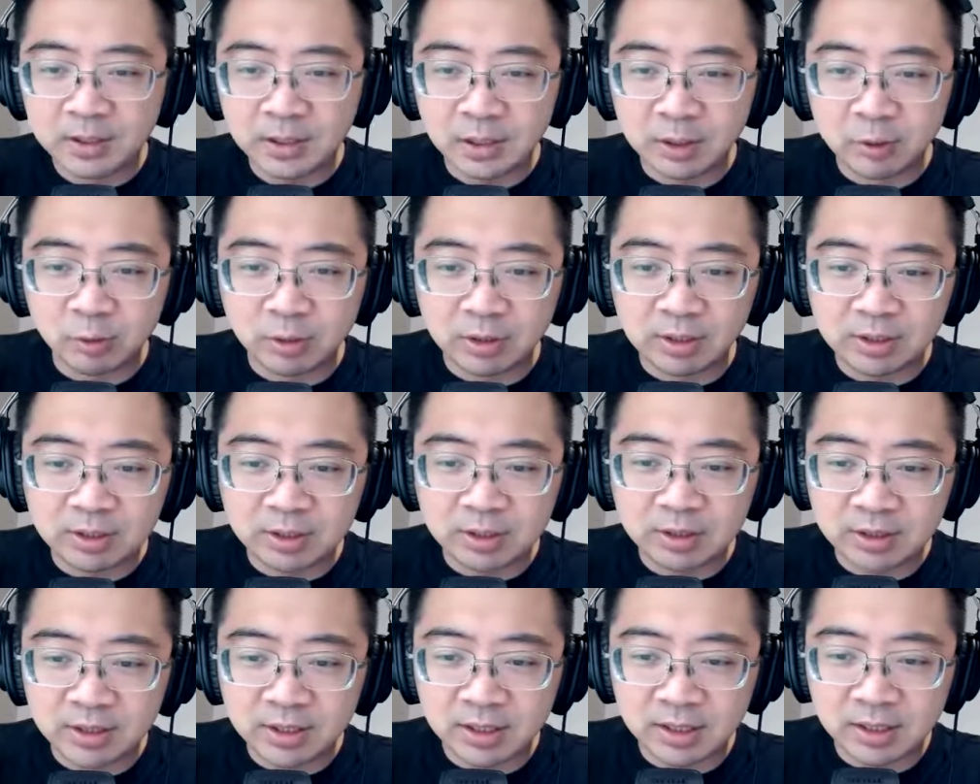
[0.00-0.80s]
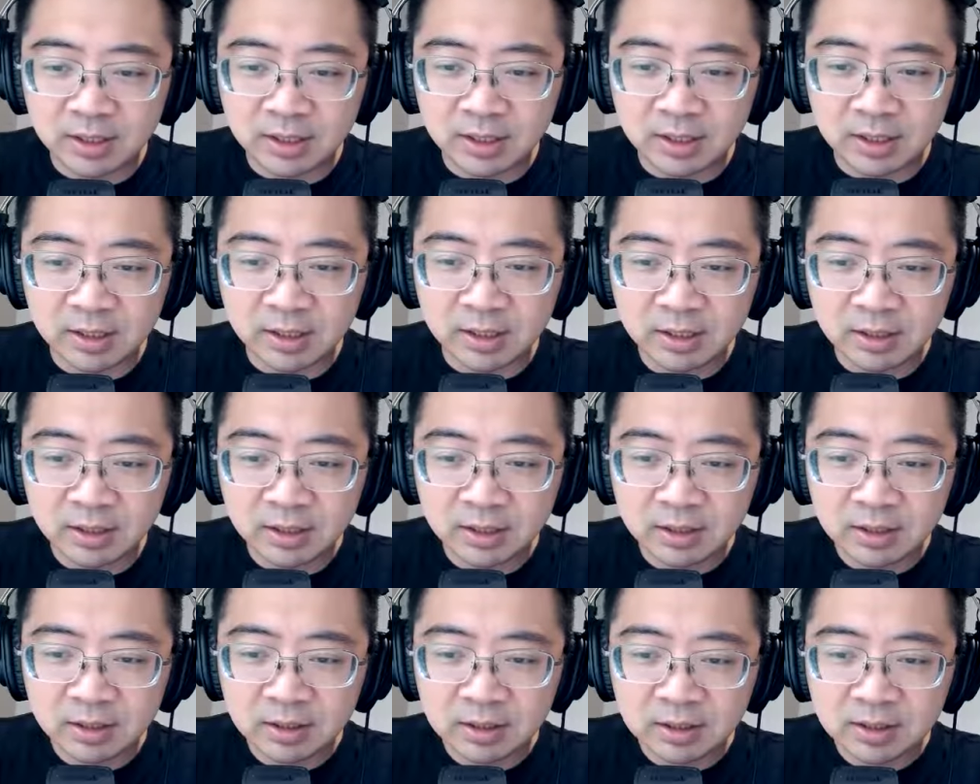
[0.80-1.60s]
这很短的时间呢，
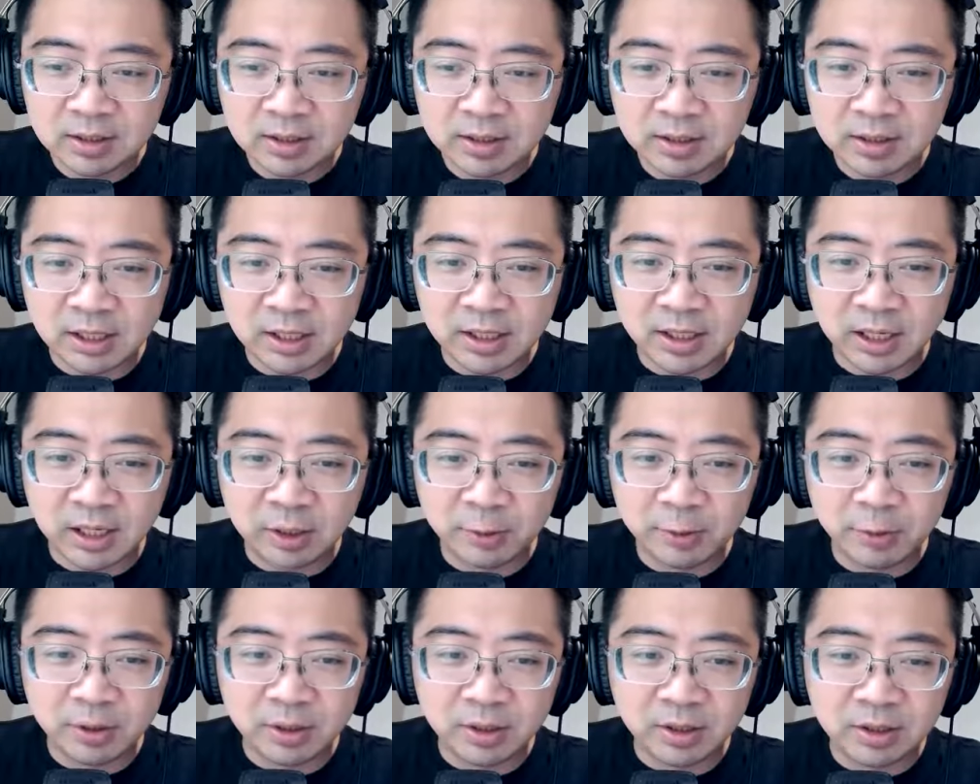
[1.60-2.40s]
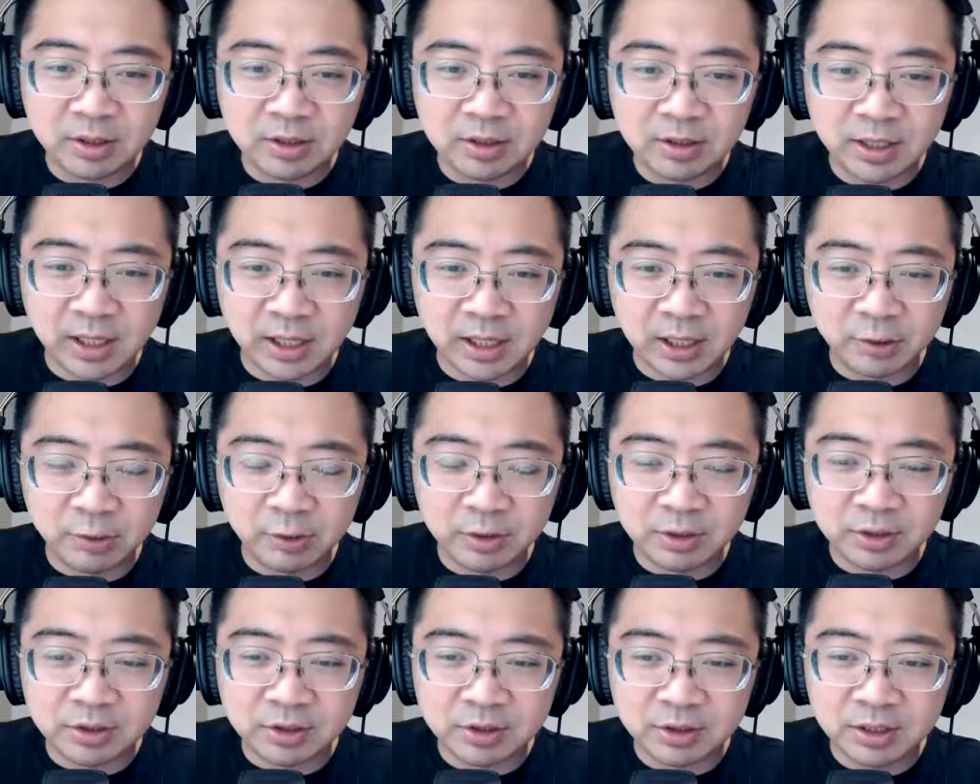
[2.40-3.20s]
其实才两个月，两个
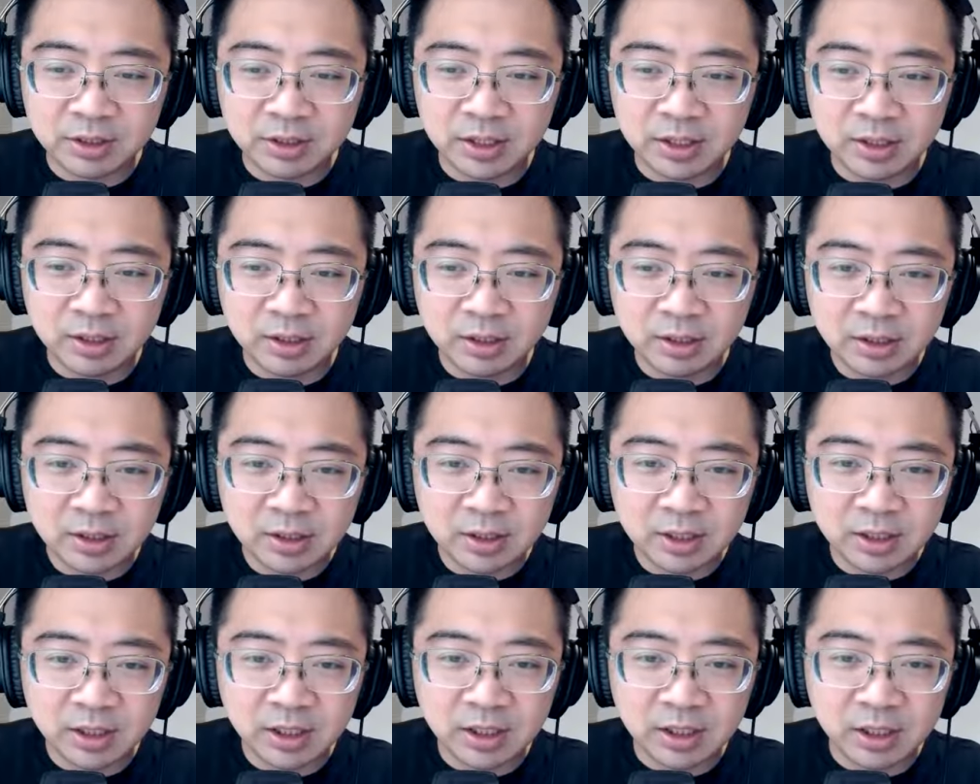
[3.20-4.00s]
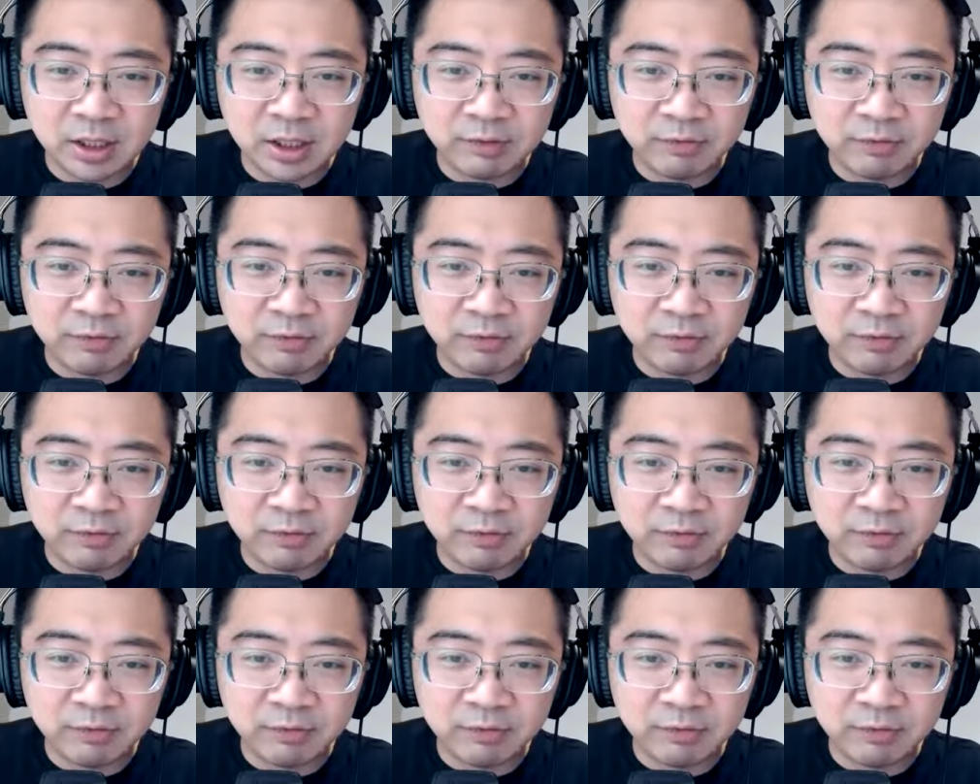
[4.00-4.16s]
月时间，一个